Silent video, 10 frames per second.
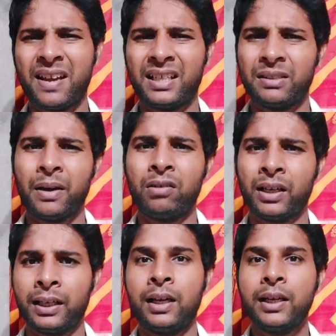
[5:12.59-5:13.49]
ফ্যাকাসে ভালো
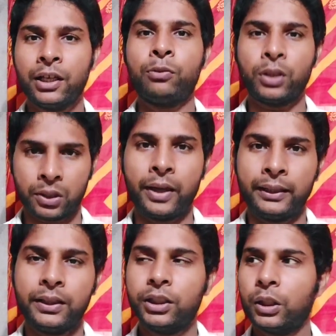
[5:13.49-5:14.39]
লাগে না এরকম ধরনের হয়
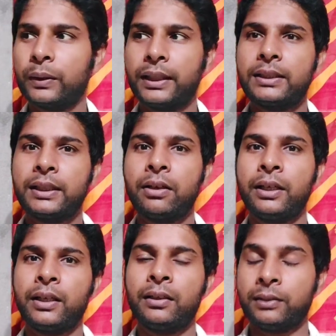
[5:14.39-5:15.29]
তখন গেস্ট কী হয় না